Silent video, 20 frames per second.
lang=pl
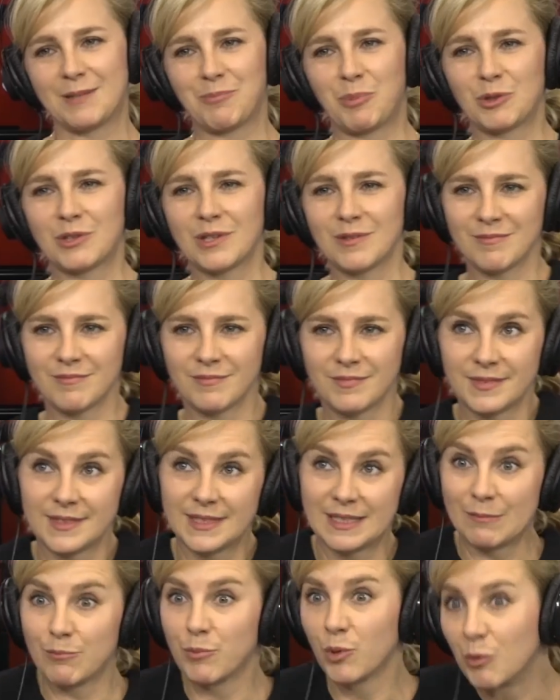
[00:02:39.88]
E, potem
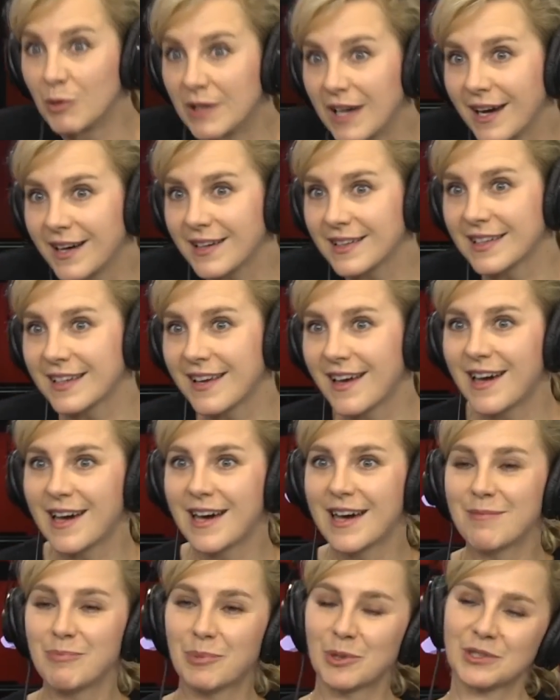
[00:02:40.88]
e,
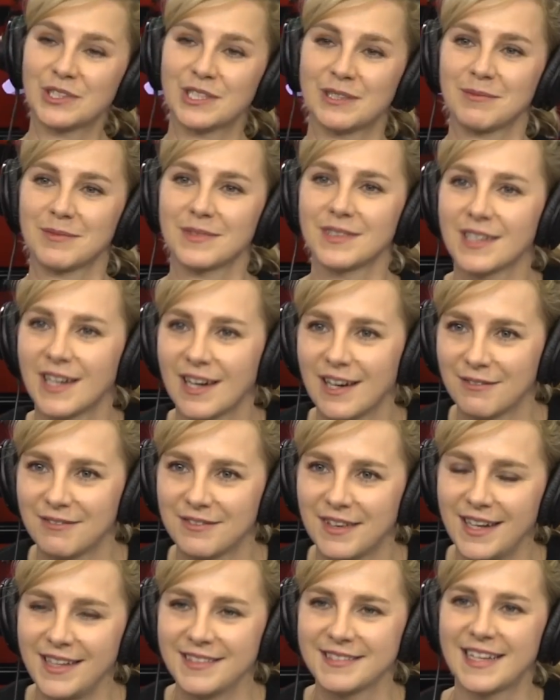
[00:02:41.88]
Bułgaria, potem
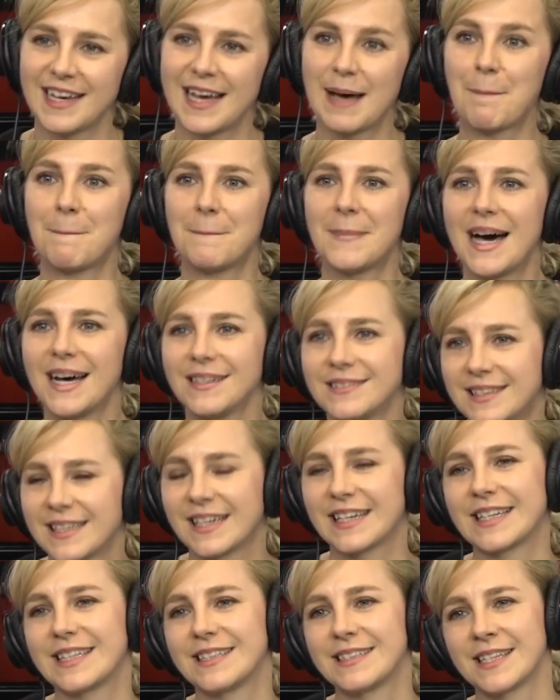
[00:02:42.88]
Hawana,
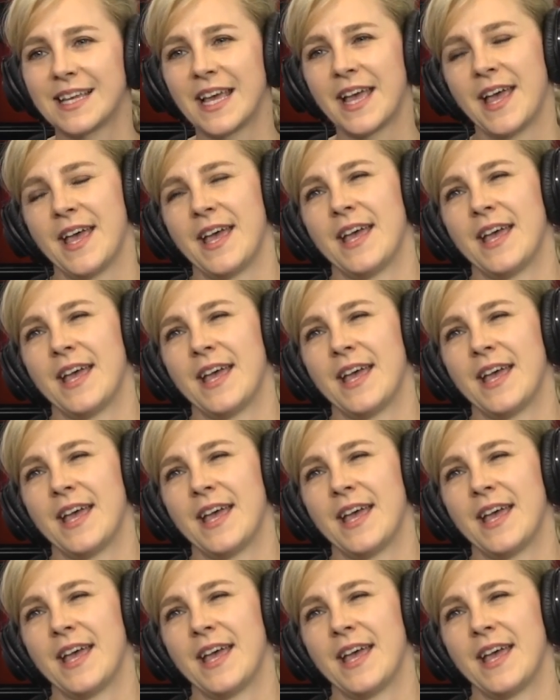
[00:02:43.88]
Madryt.